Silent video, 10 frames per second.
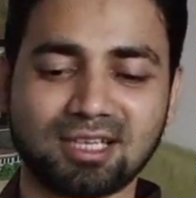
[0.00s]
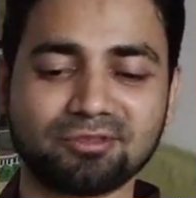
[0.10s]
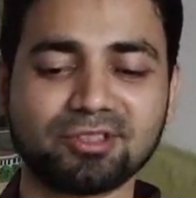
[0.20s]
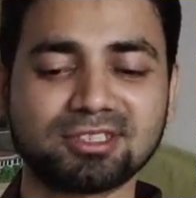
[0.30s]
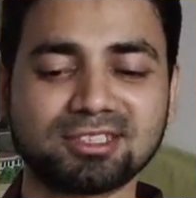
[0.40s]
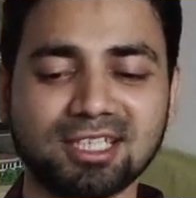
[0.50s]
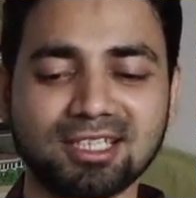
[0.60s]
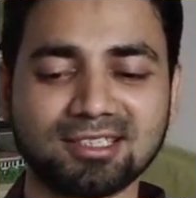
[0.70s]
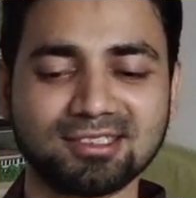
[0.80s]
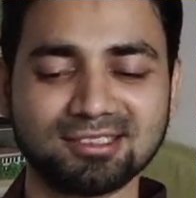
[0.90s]
काफ़ी अच्छा
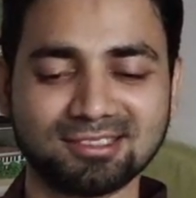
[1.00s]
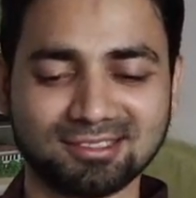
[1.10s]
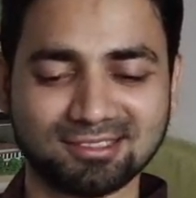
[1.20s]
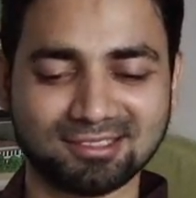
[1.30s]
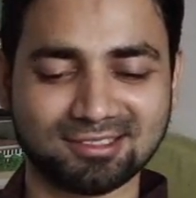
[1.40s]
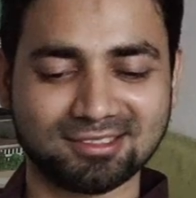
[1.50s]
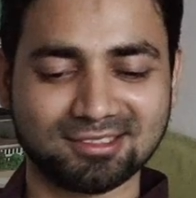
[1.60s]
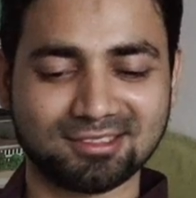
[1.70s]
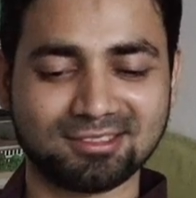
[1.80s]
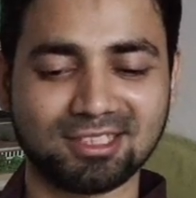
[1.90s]
है
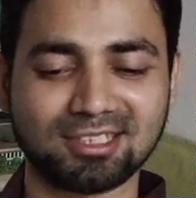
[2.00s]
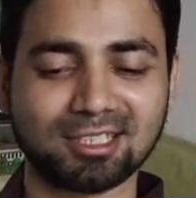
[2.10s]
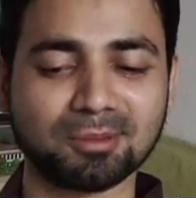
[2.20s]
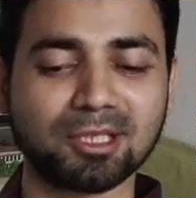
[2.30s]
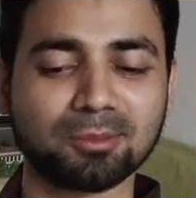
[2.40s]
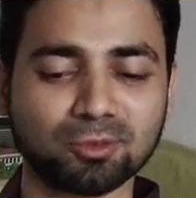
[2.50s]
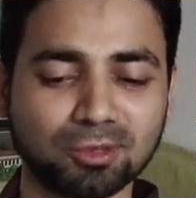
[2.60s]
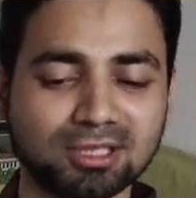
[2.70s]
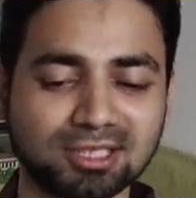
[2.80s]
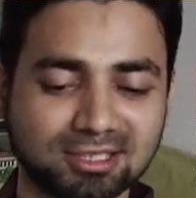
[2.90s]
जैसा कि मैंने आपको
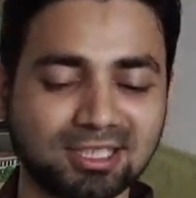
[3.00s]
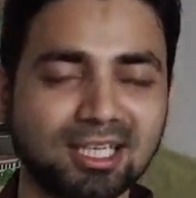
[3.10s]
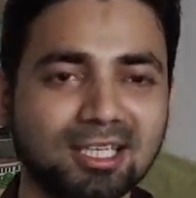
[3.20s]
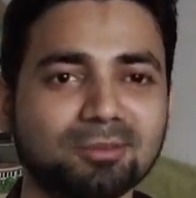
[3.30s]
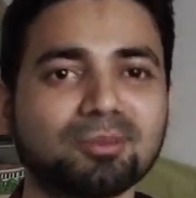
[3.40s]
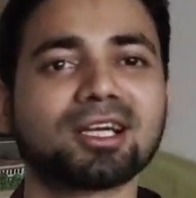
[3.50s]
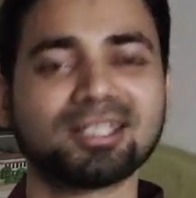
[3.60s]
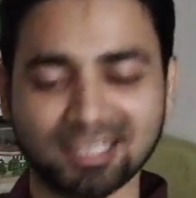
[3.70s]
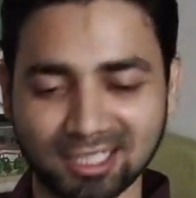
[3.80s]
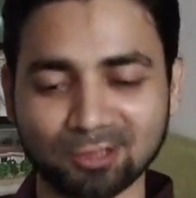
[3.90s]
बोला सस्ता है
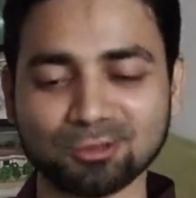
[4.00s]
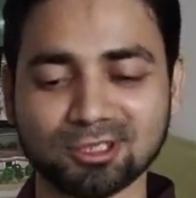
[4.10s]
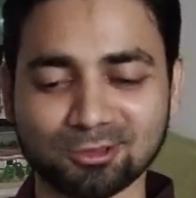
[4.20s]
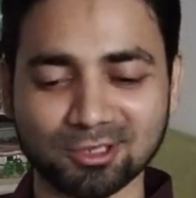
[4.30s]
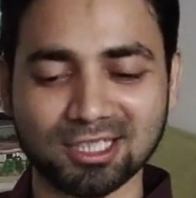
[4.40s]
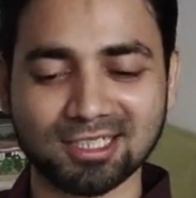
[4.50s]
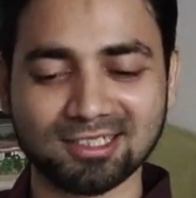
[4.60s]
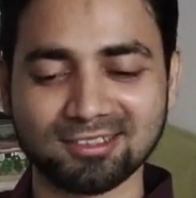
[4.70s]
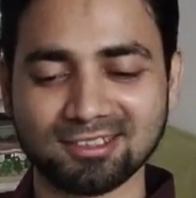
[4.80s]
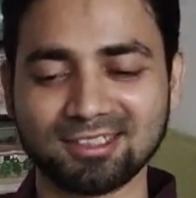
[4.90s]
मगर टिकाऊ ज़रूर है
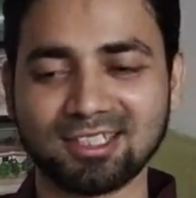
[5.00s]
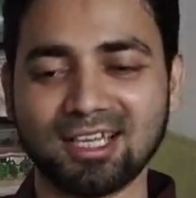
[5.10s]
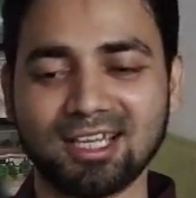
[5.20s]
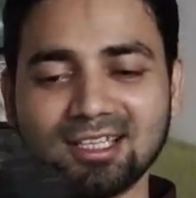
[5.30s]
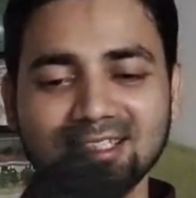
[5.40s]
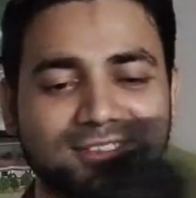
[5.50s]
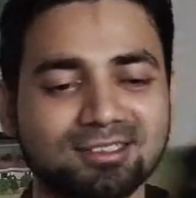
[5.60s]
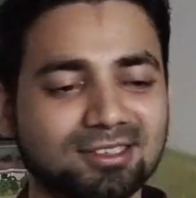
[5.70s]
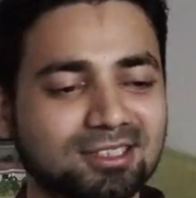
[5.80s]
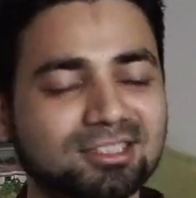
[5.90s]

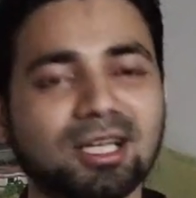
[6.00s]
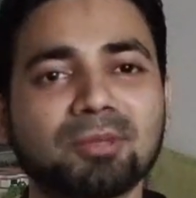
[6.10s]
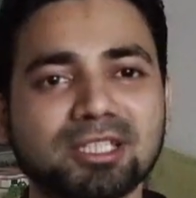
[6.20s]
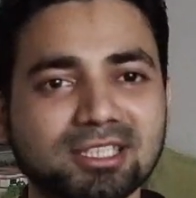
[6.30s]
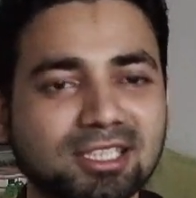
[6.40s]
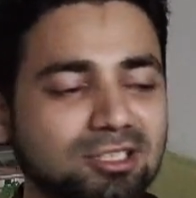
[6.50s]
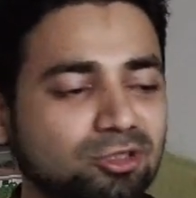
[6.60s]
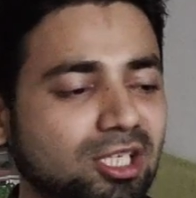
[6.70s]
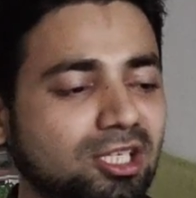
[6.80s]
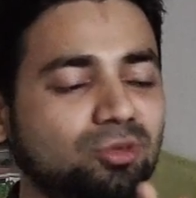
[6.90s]
इसका मटेरियल
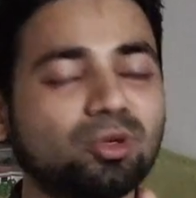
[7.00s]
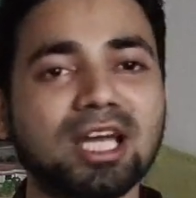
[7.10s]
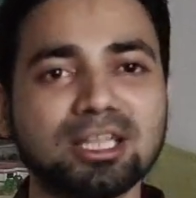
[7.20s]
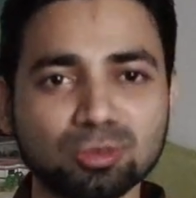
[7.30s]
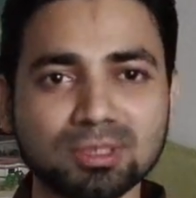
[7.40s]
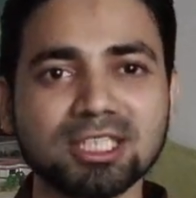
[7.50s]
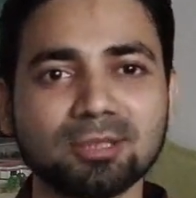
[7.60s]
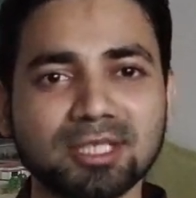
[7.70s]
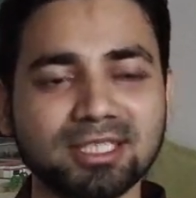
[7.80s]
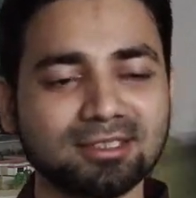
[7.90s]
जो है वो
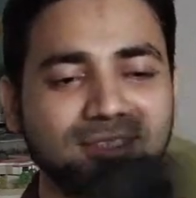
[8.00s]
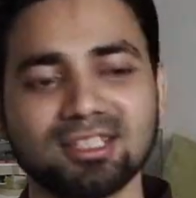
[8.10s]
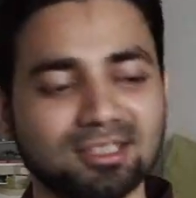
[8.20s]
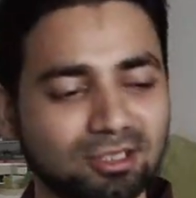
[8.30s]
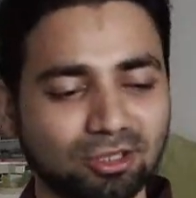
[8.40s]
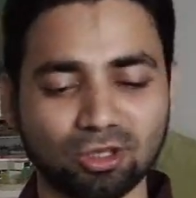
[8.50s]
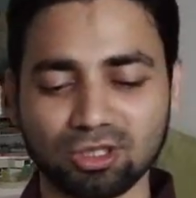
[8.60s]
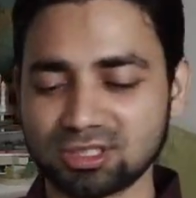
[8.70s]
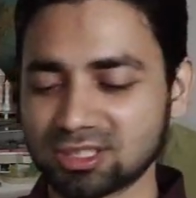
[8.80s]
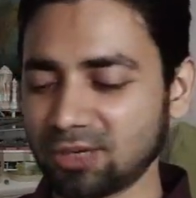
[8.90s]
एलुमिनियम है
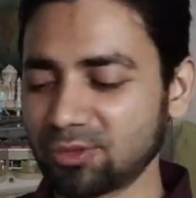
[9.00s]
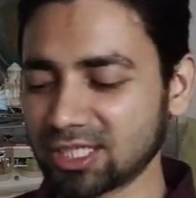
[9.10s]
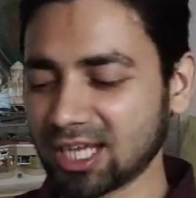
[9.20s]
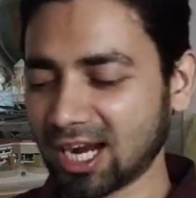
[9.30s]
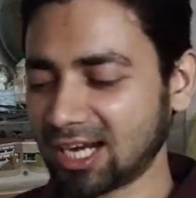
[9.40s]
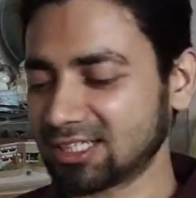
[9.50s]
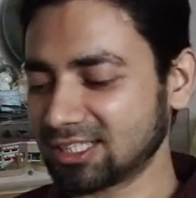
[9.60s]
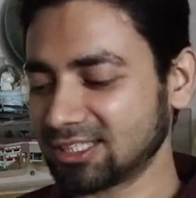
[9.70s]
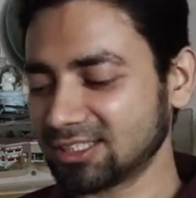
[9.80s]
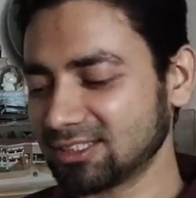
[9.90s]
और इसका वेट
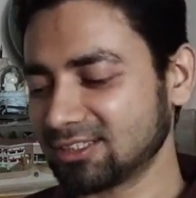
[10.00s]
हार्डली